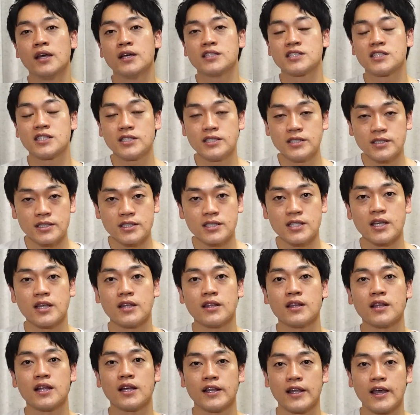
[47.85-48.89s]
新
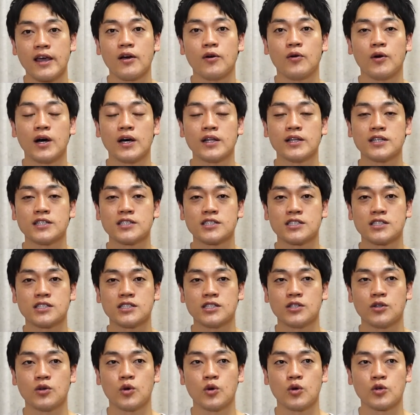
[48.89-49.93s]
鮮なね、お
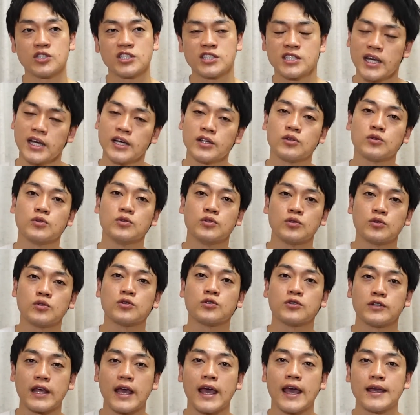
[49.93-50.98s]
話をしたいというこ
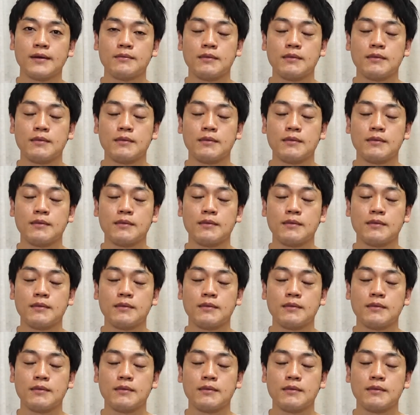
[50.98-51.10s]
とで、